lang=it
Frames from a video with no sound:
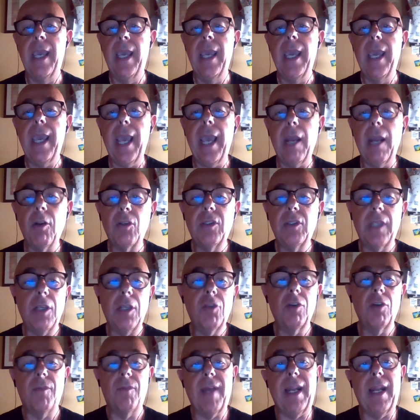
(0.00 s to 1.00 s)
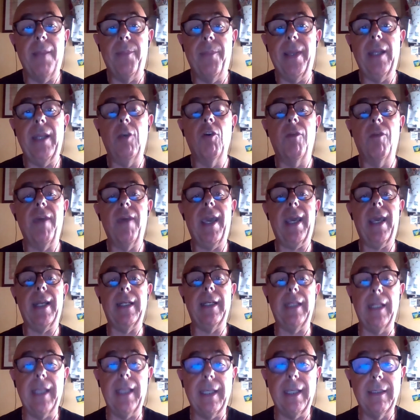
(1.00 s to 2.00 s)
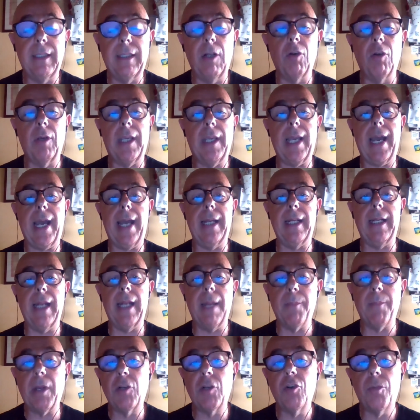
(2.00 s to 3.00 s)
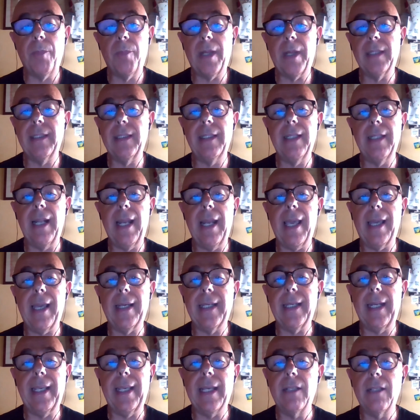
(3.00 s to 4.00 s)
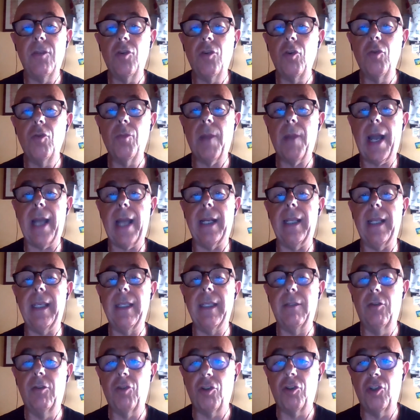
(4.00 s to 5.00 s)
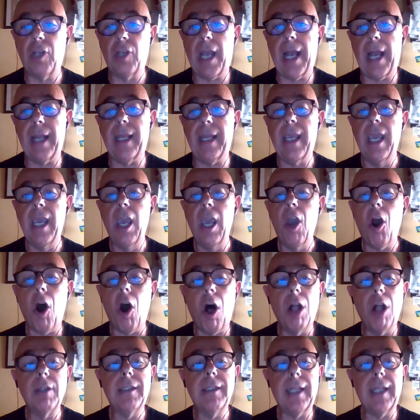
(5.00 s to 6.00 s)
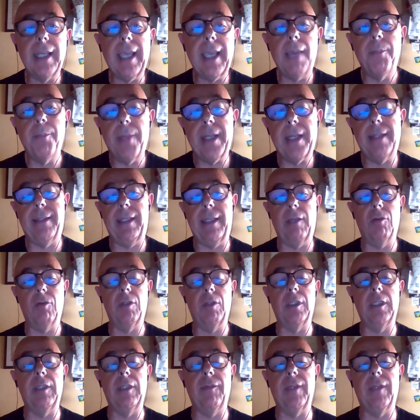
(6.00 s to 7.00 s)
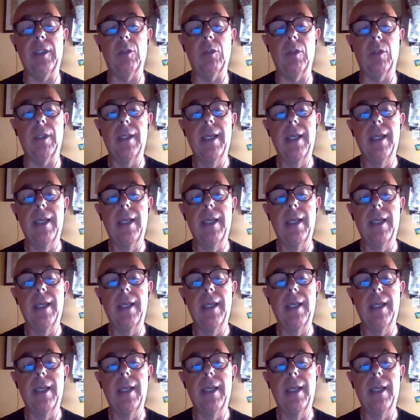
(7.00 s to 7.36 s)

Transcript: E lo stesso vale per i governi, gli enti locali, la maggior parte delle aggregazioni umane, sociali, oltre che per i singoli individui.